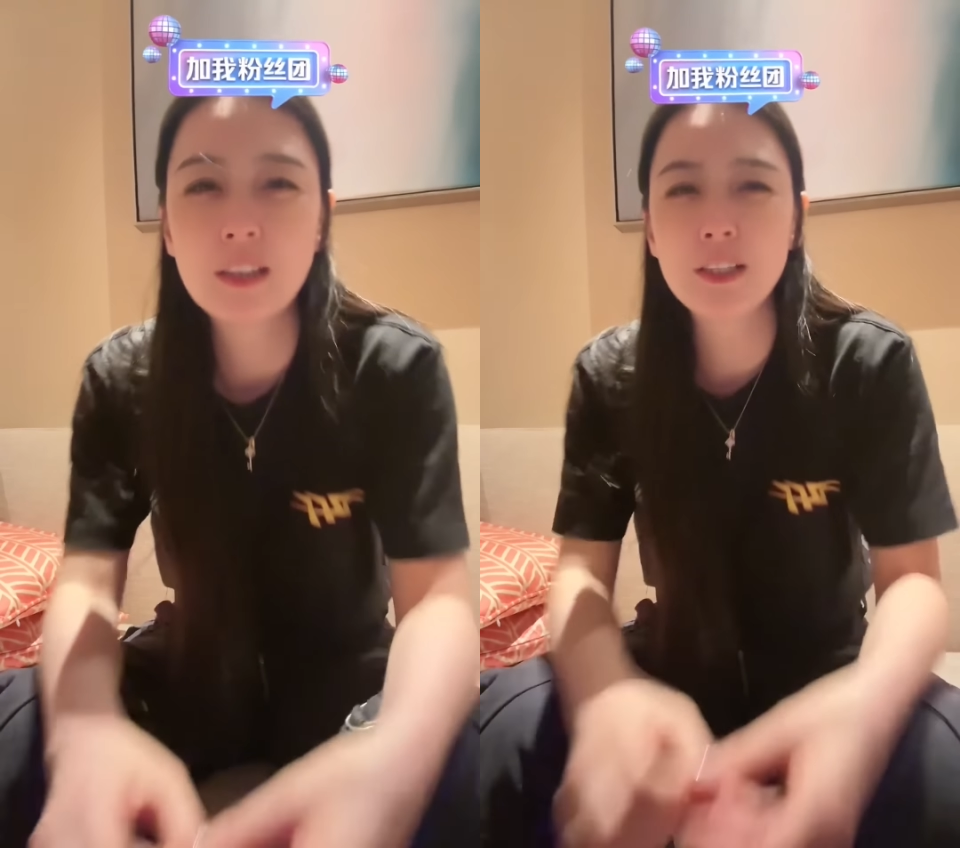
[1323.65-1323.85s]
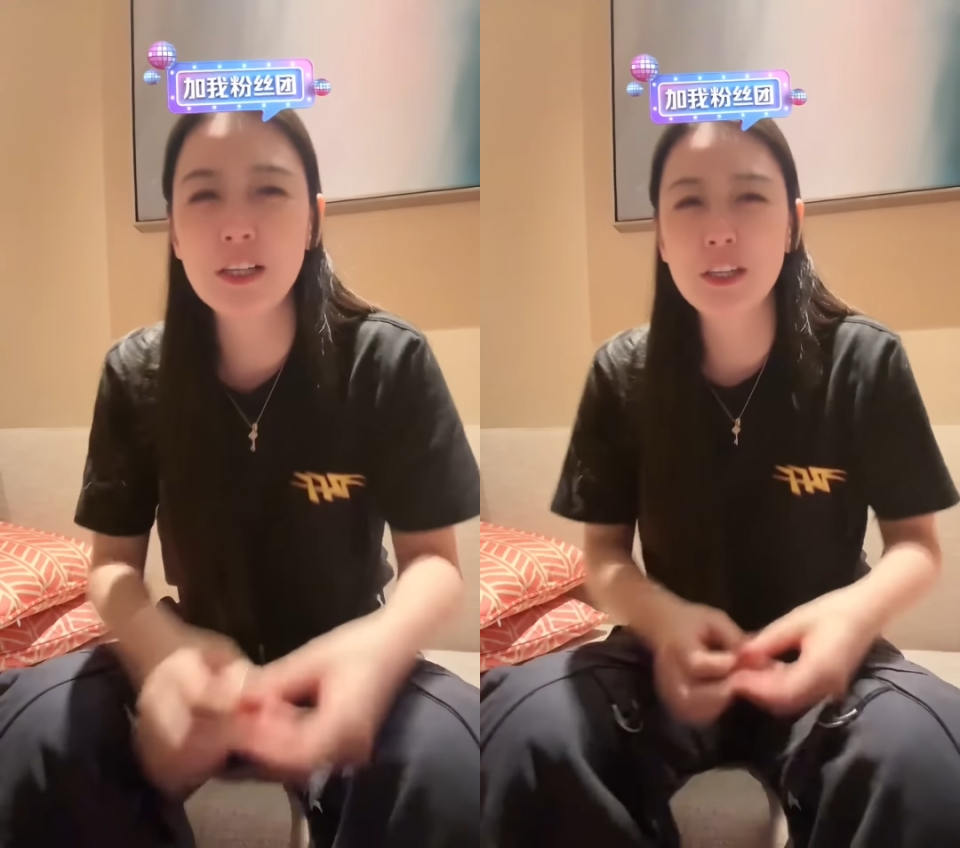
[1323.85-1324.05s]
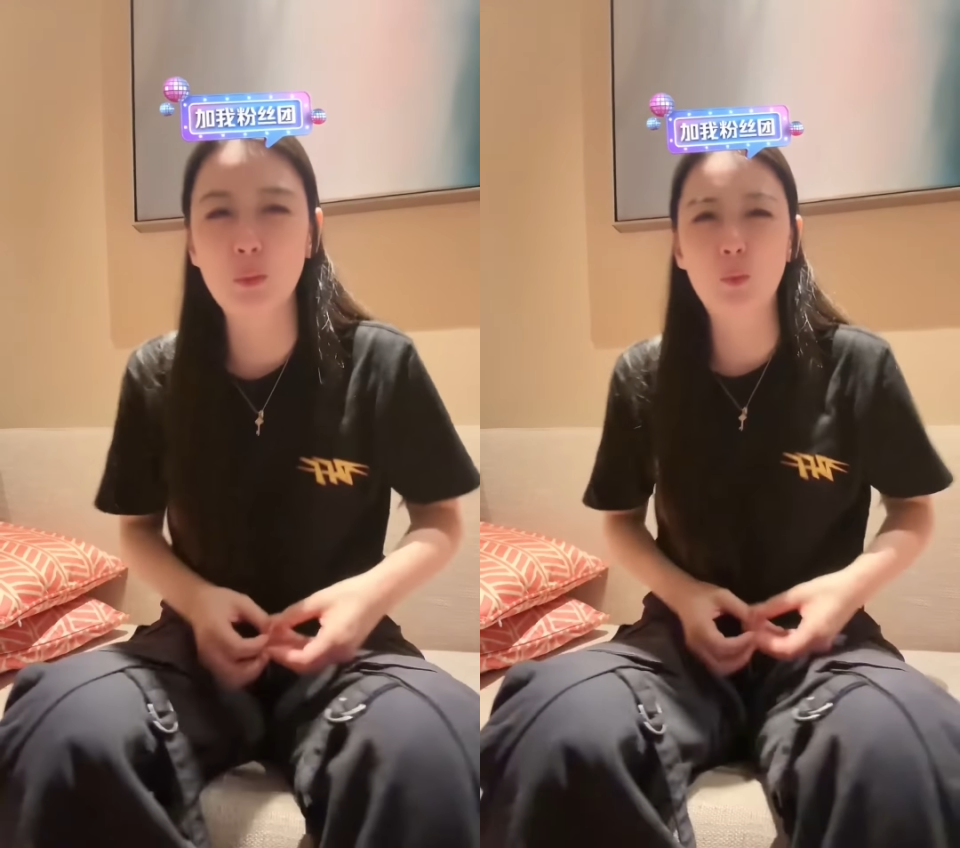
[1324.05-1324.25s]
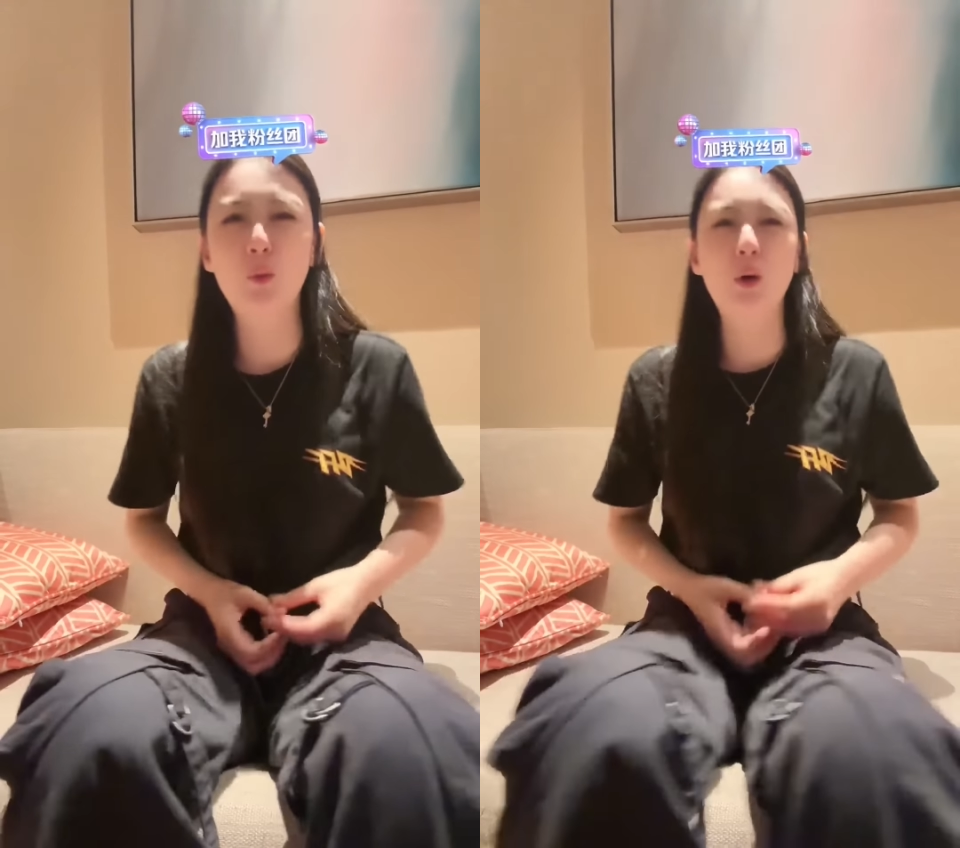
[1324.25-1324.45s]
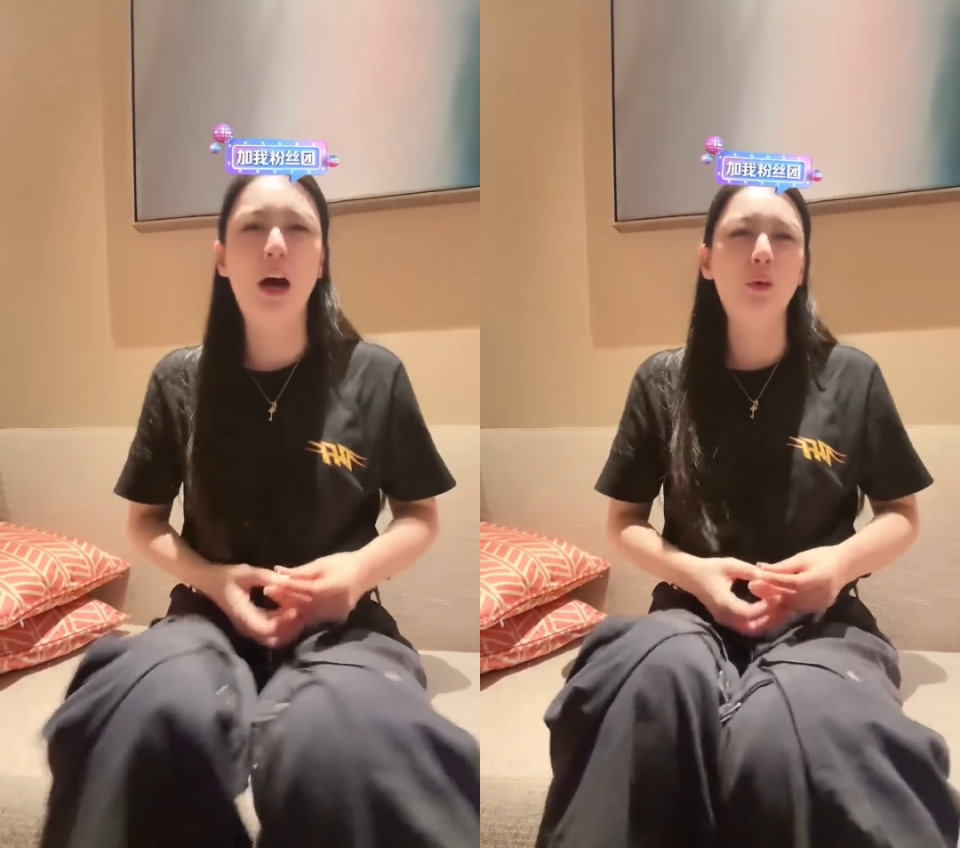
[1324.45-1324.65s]
这礼
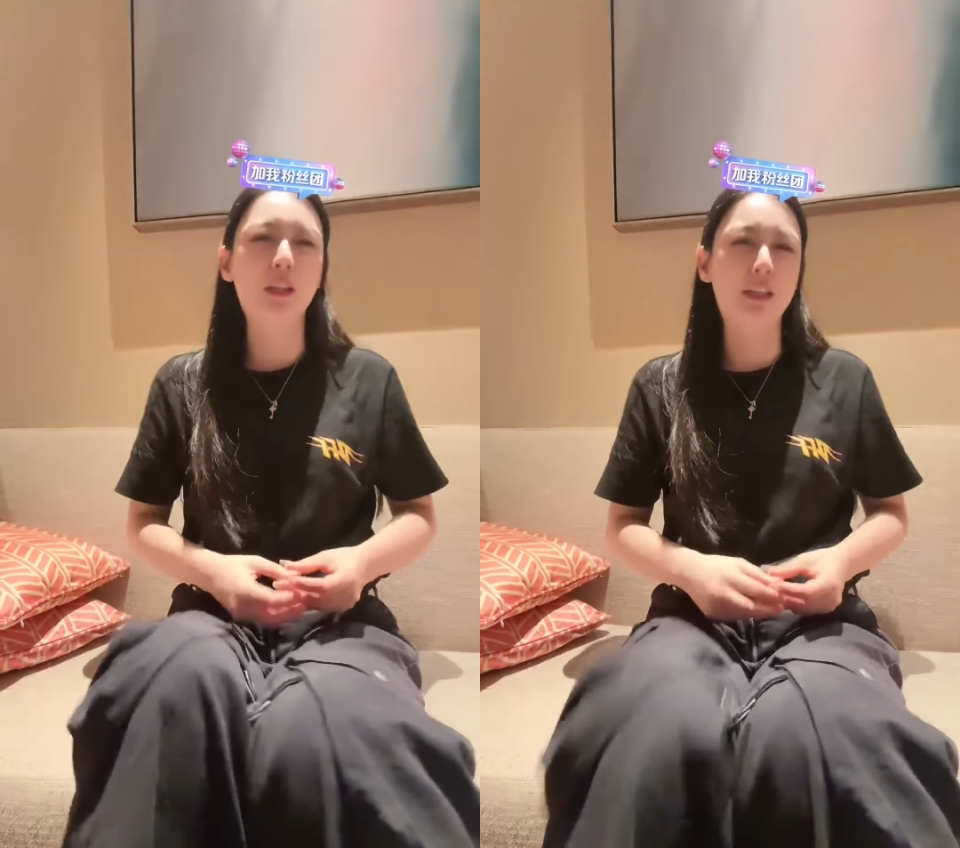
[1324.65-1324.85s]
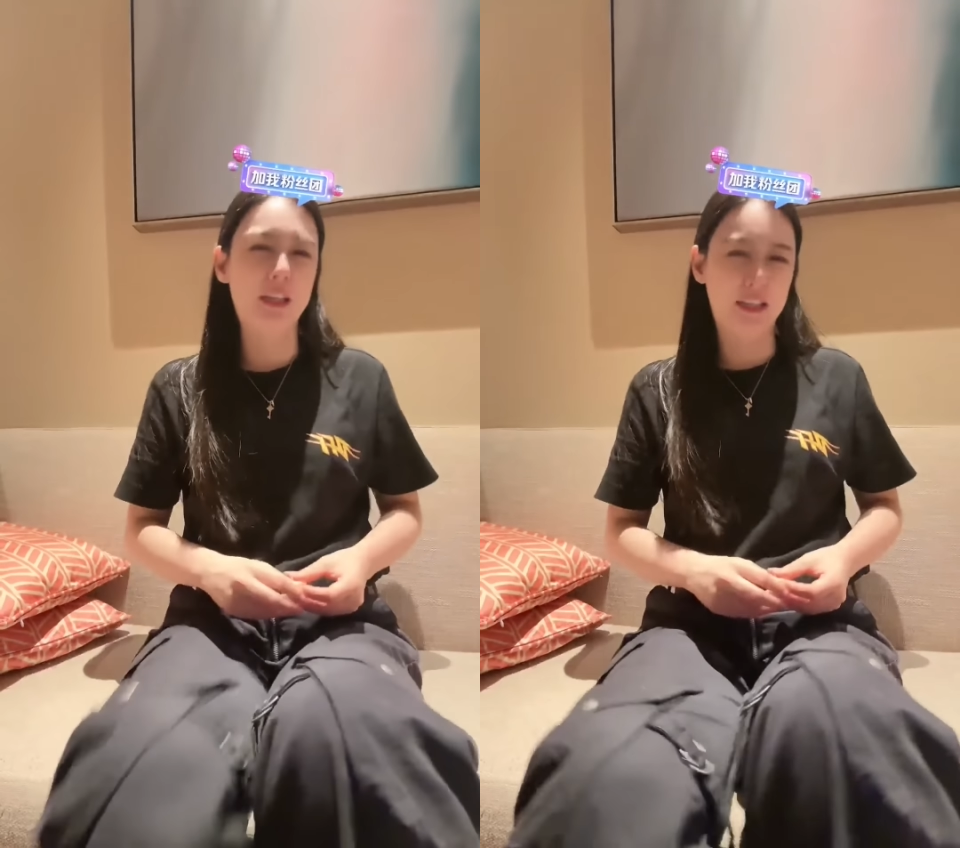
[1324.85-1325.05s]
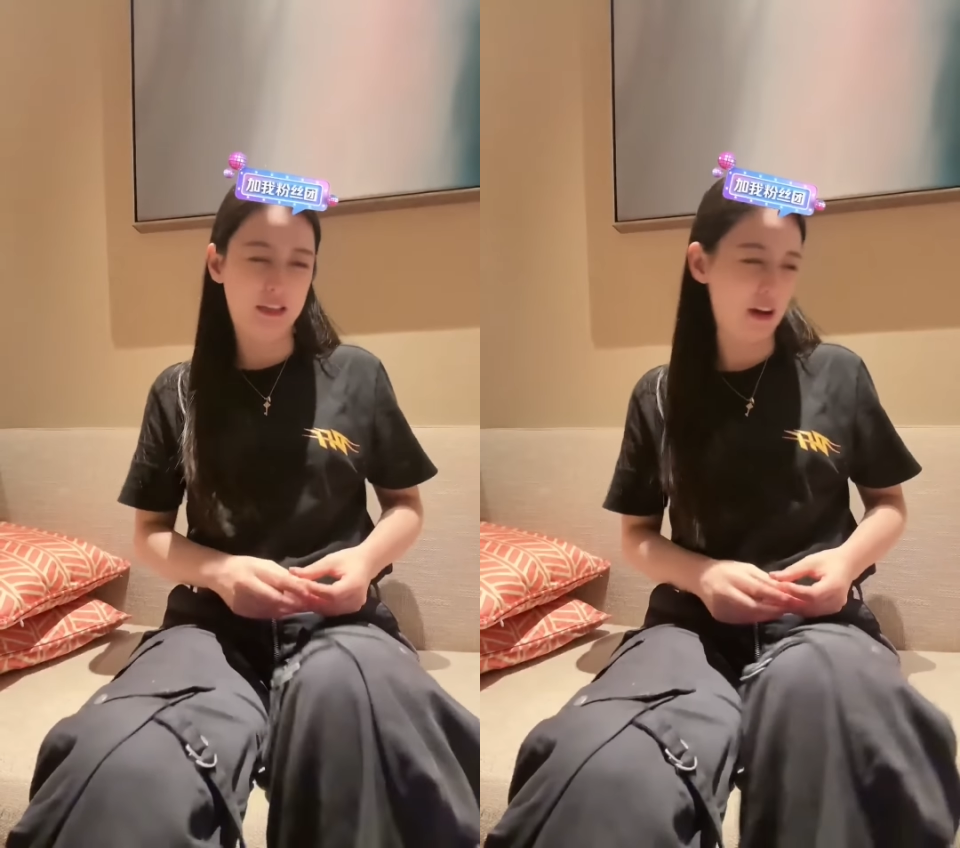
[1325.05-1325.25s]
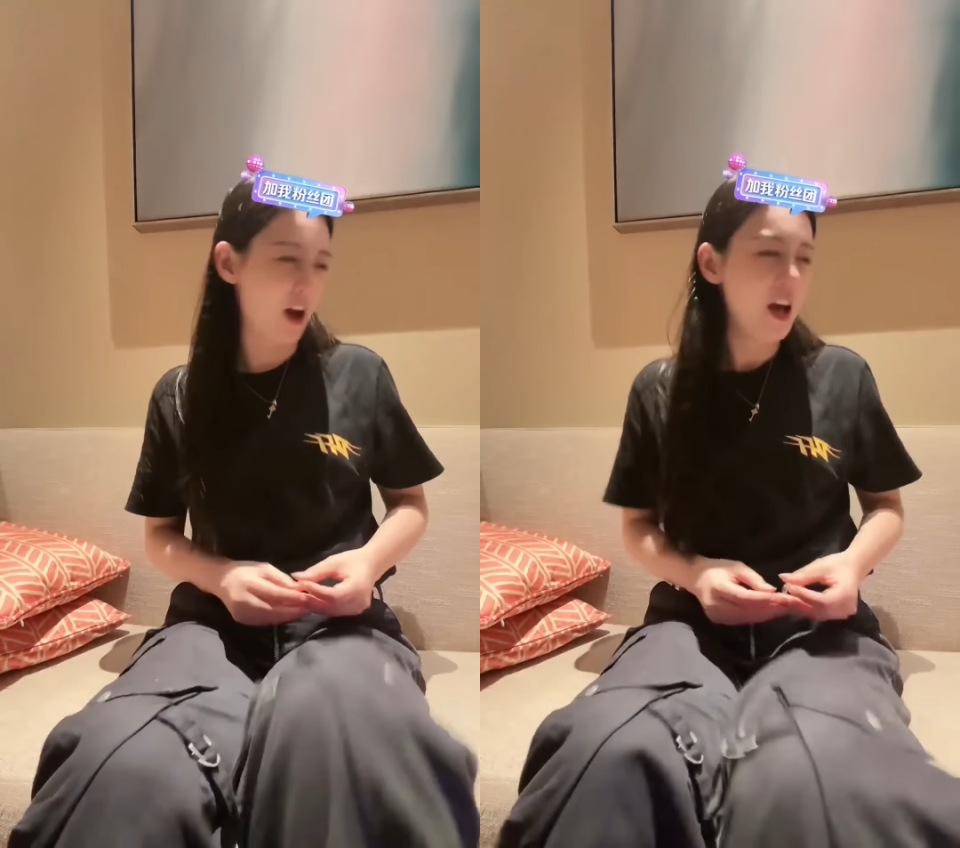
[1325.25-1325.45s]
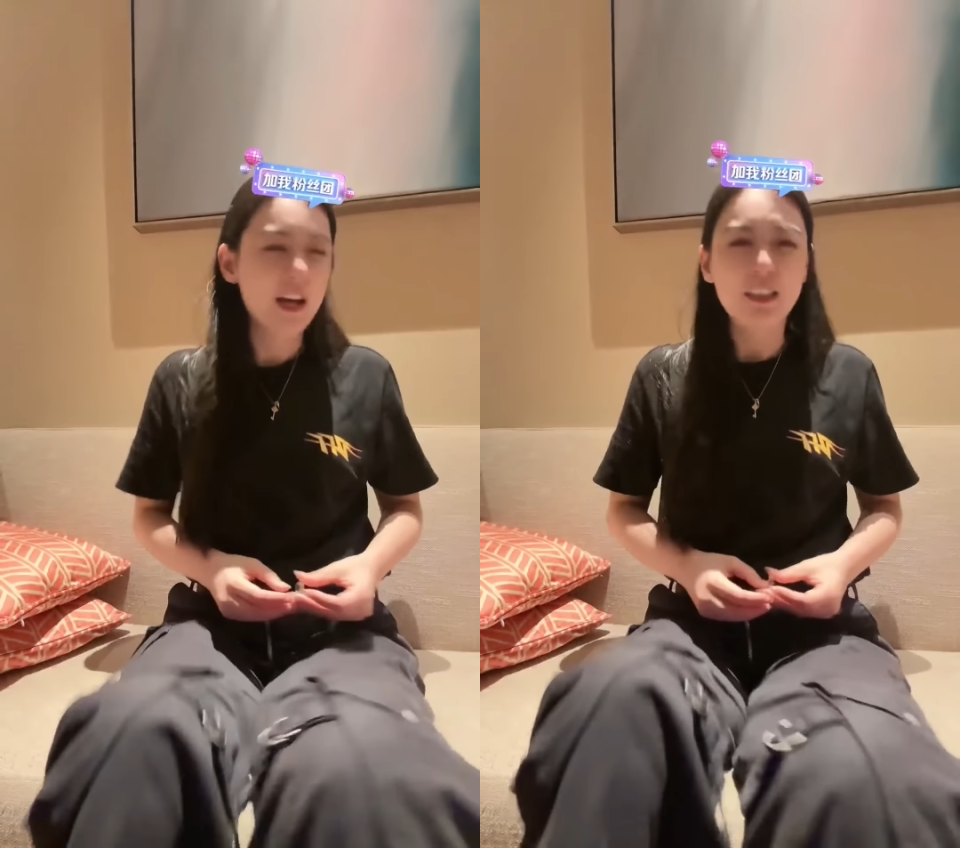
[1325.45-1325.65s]
物啊，我的天哪，